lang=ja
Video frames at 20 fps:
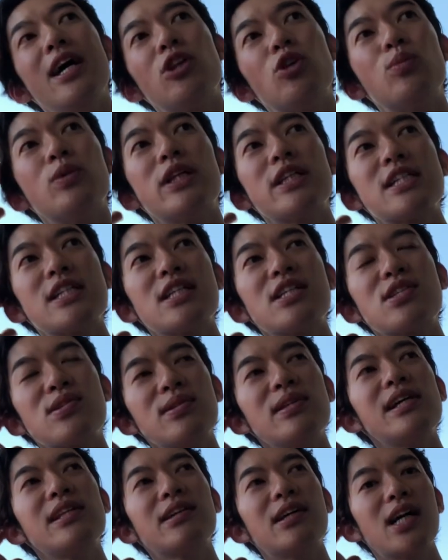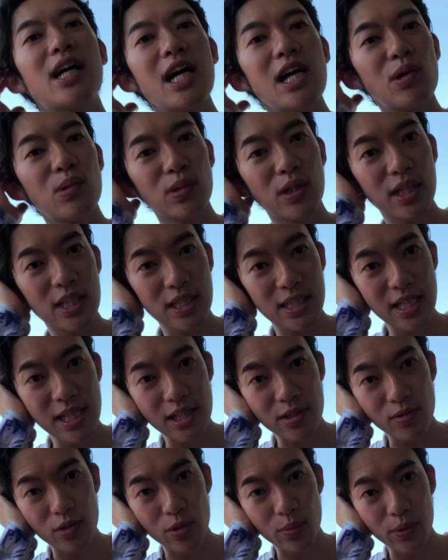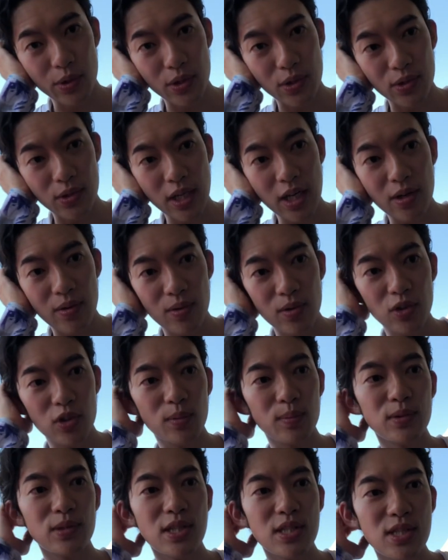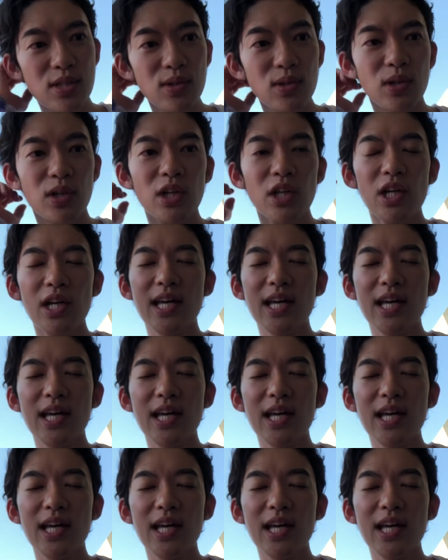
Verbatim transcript: 友達が少ないとか外交的じゃないっていうふうに思ってる人結構いると思うんですけど、